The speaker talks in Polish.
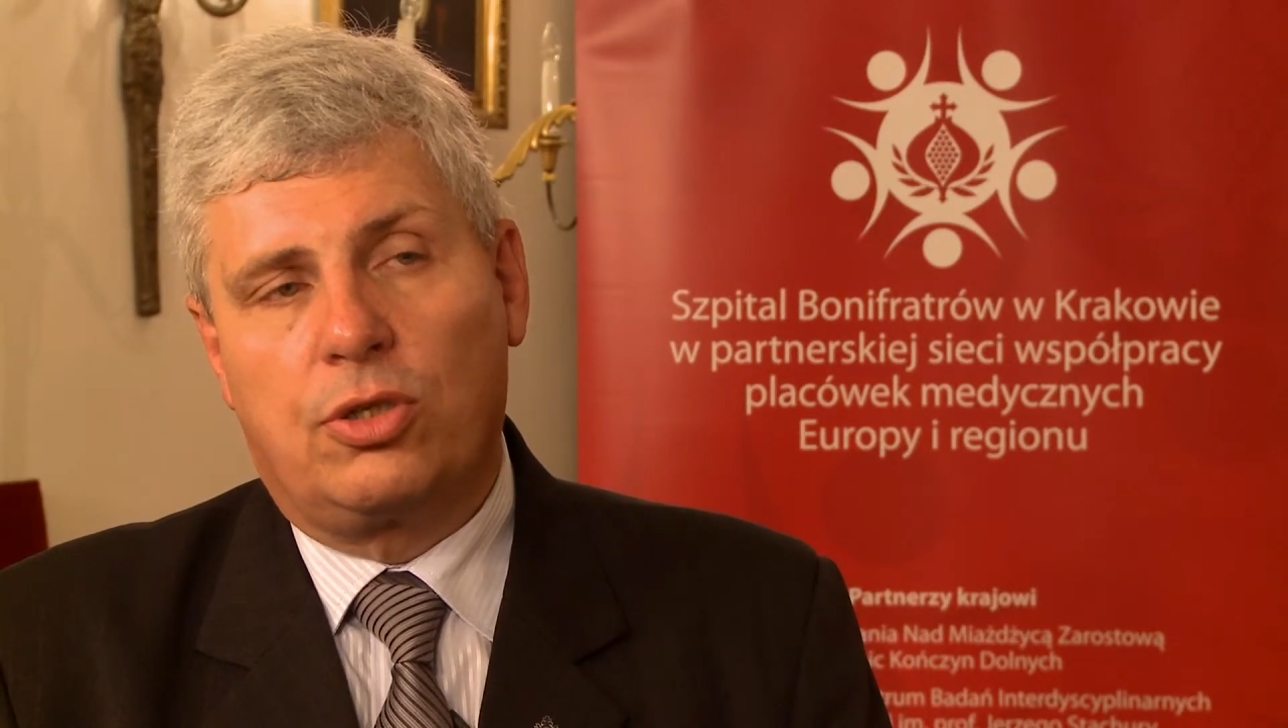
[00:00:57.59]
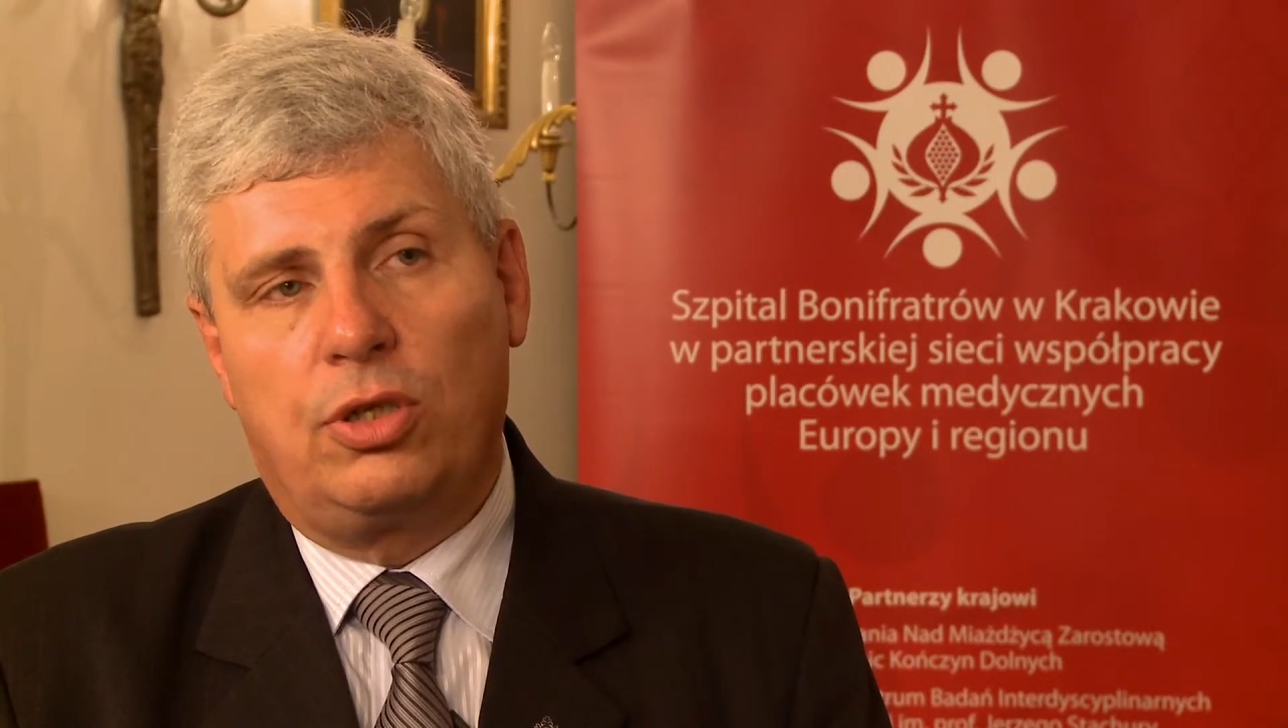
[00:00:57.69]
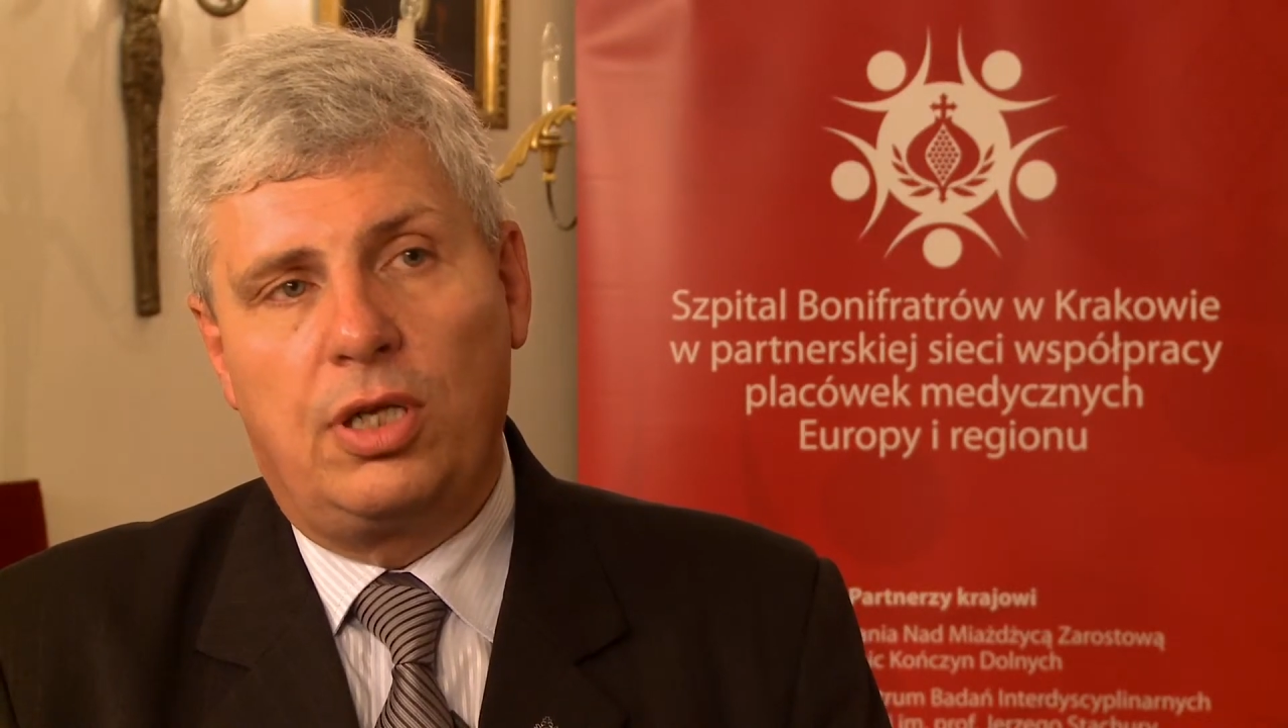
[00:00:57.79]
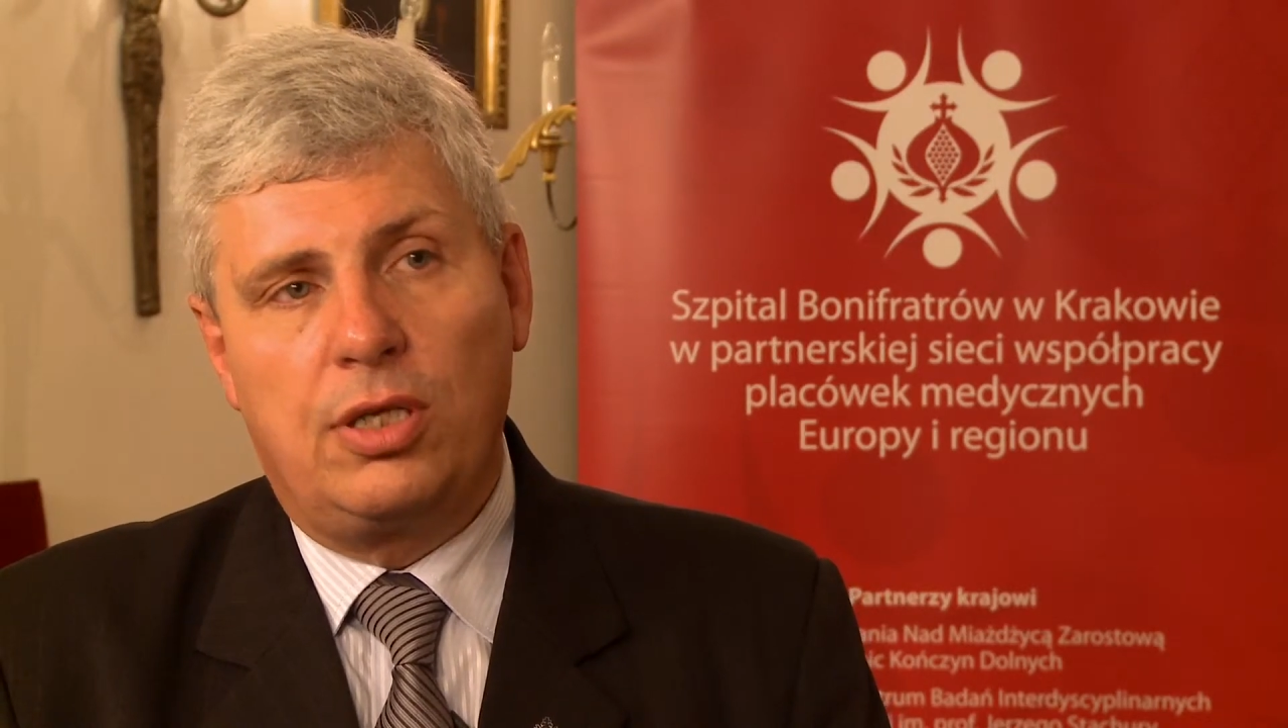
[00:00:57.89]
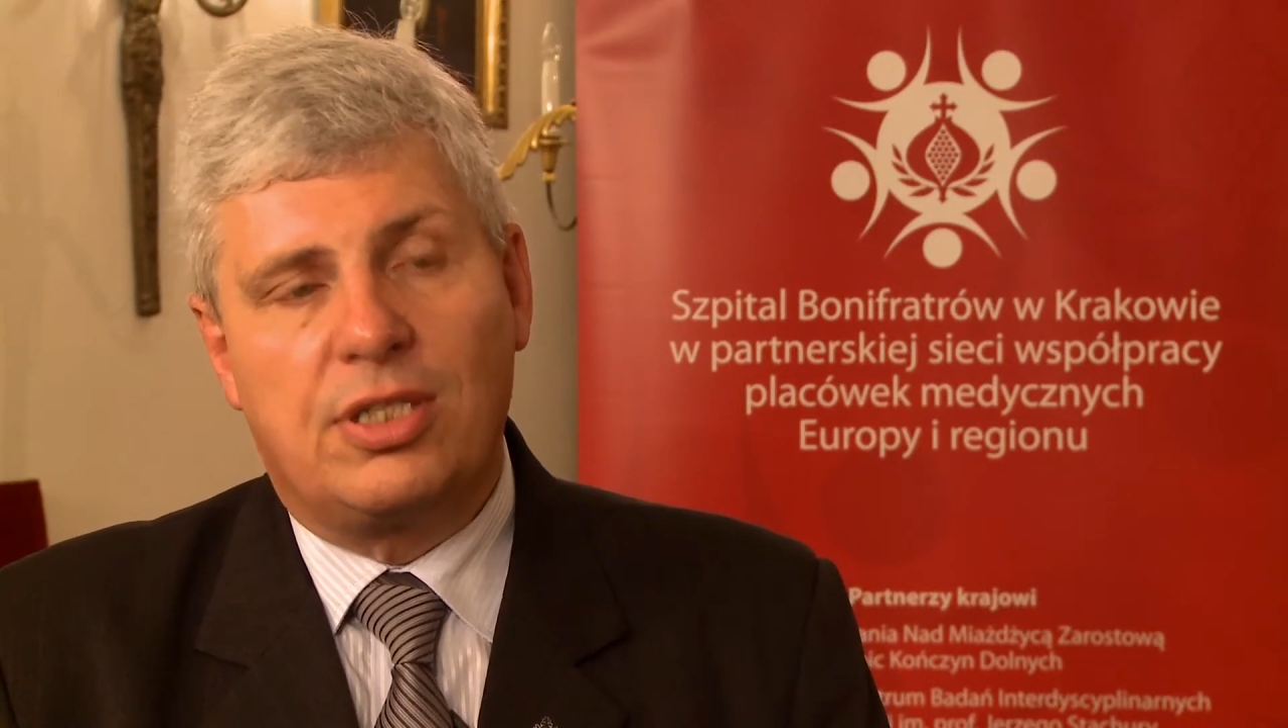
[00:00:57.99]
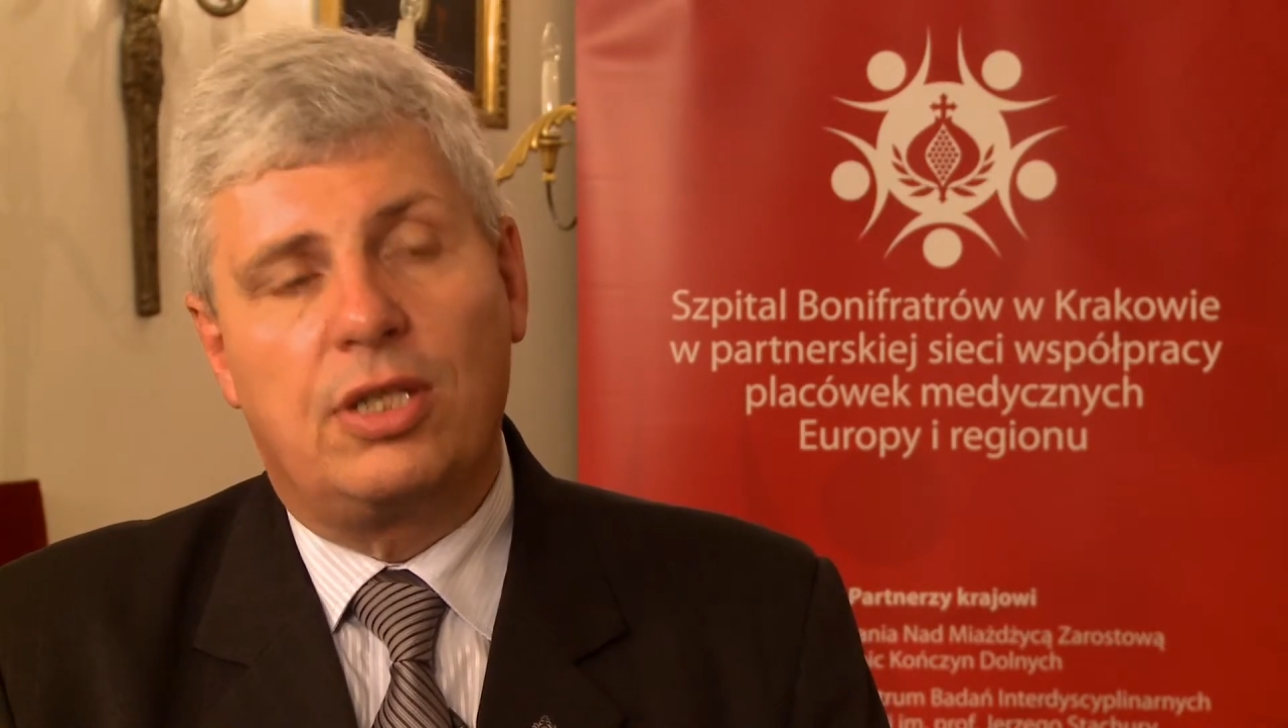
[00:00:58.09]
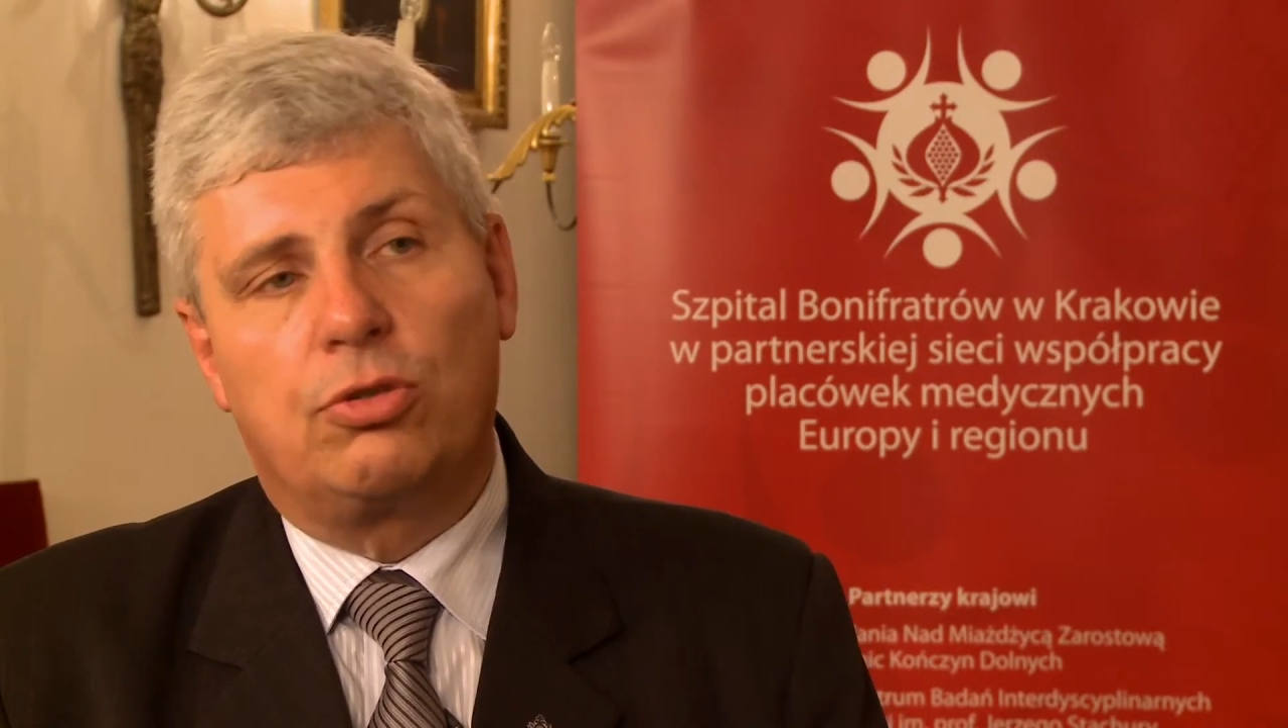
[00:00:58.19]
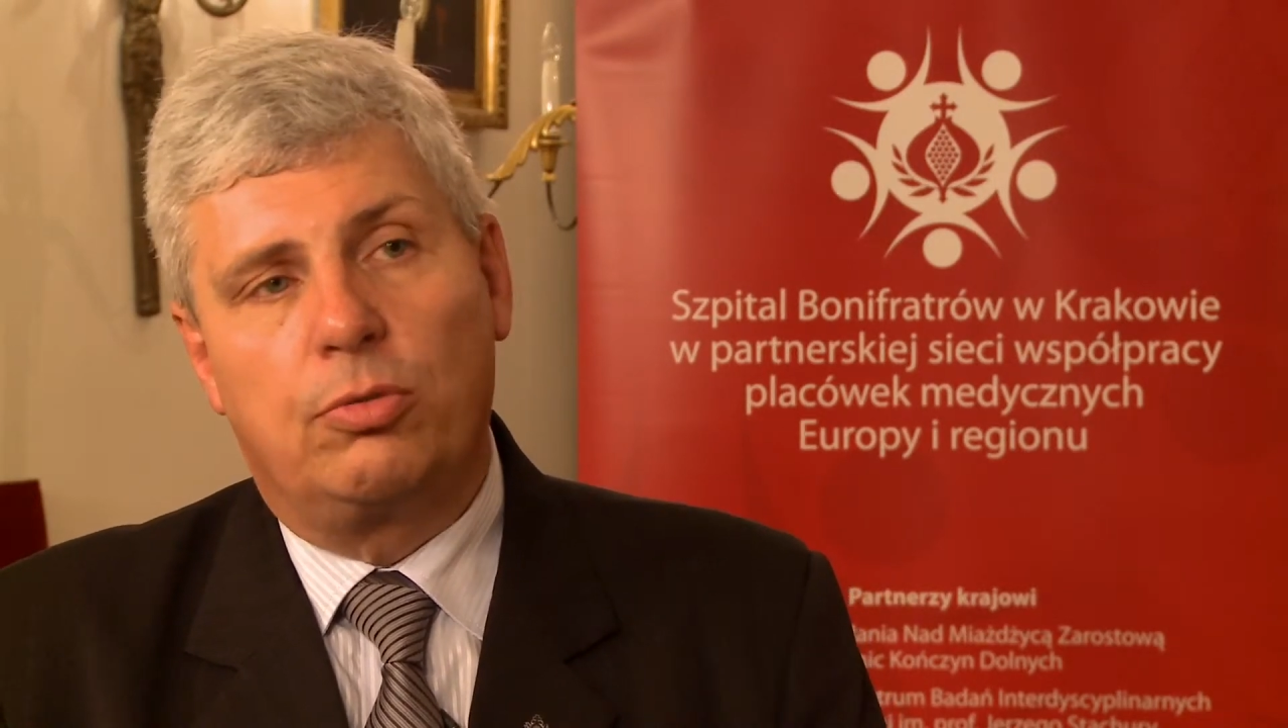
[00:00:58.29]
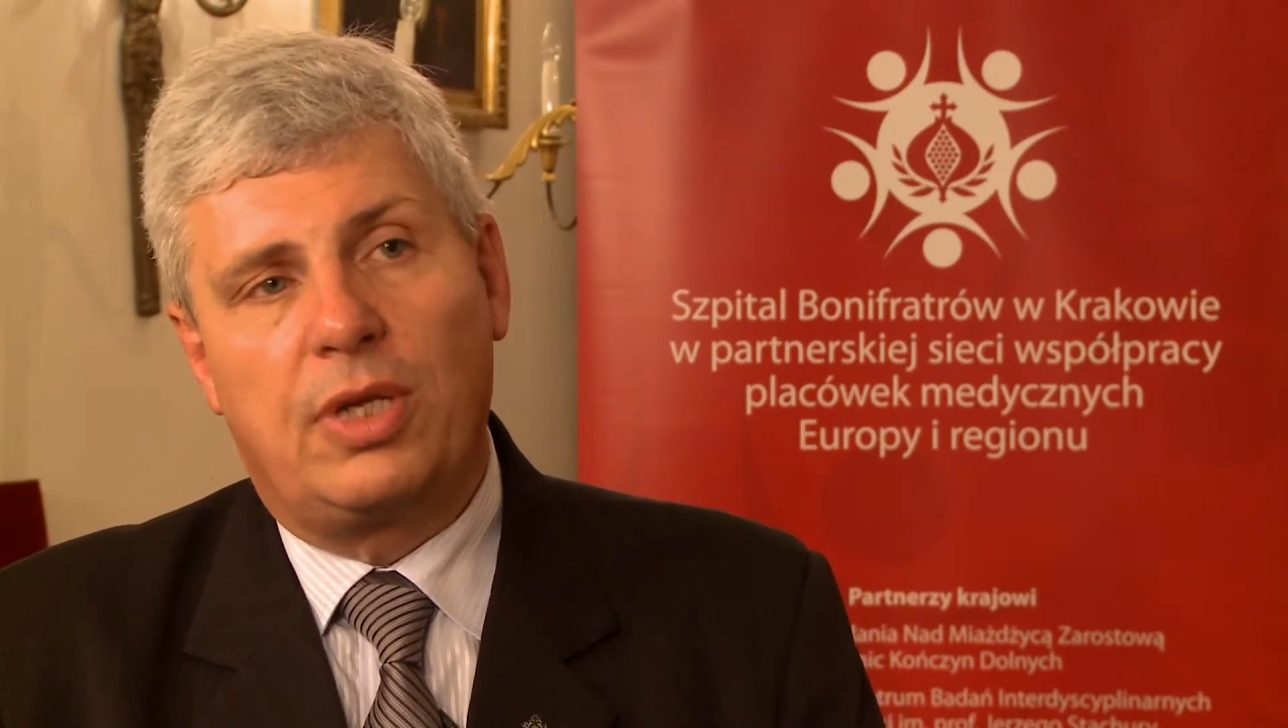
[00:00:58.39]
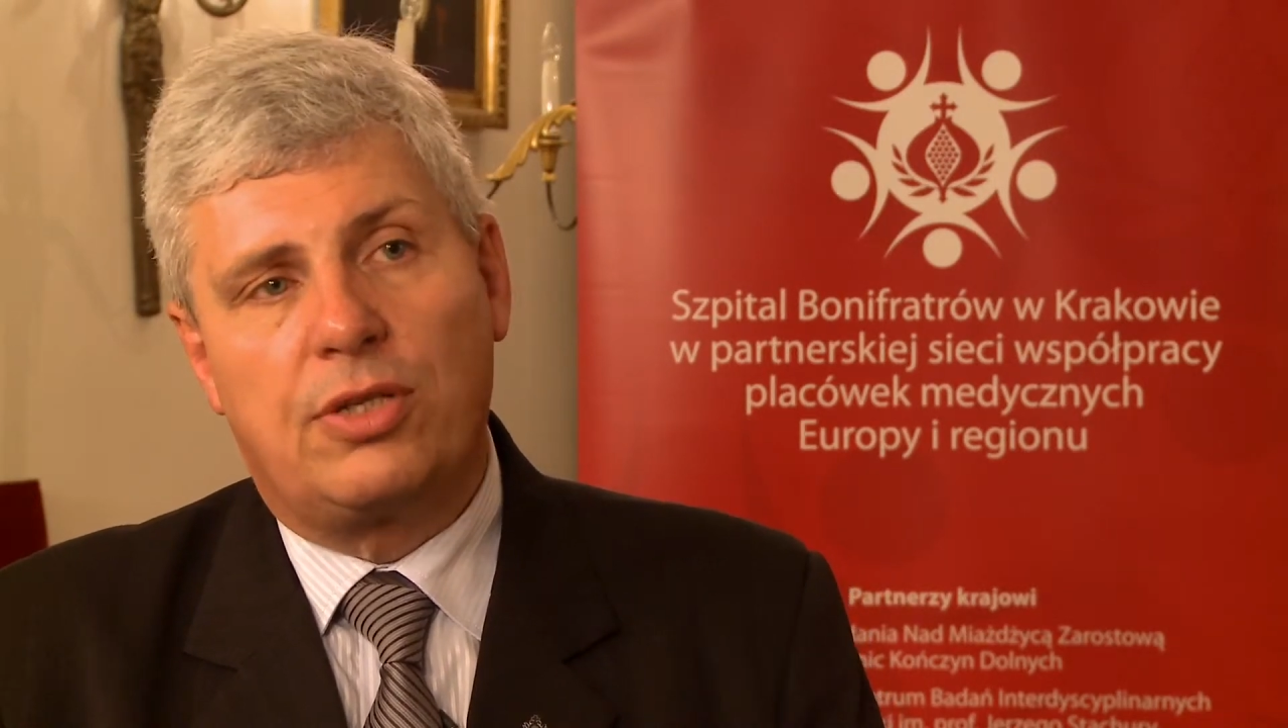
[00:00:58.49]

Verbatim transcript: kolei Centrum